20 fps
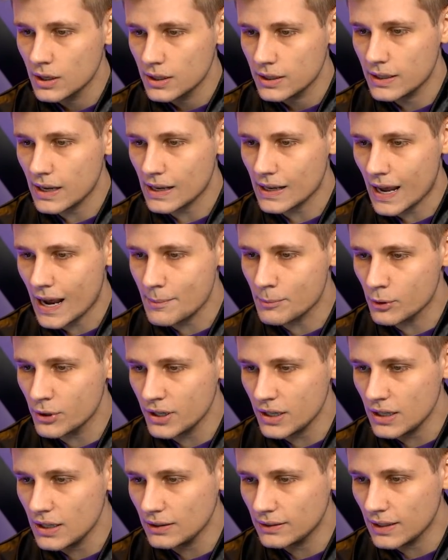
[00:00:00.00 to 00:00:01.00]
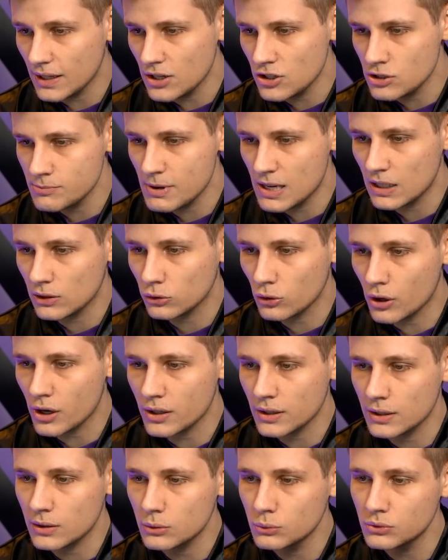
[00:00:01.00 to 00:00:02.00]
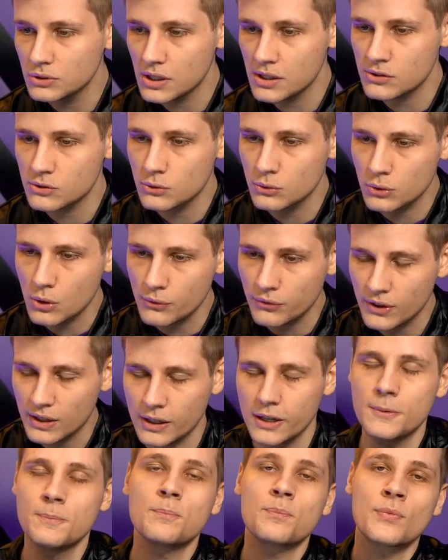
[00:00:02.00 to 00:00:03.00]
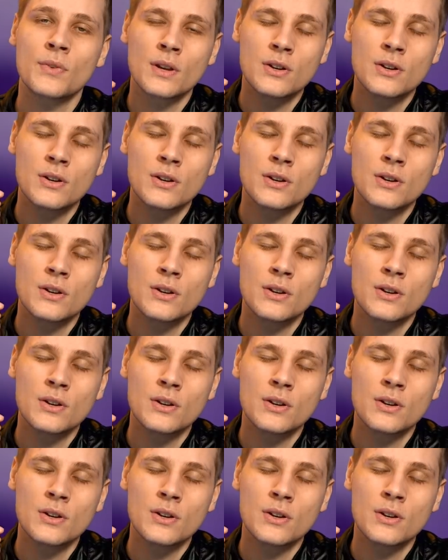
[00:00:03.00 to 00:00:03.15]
e a library entende e me retorna um texto do que eu falei.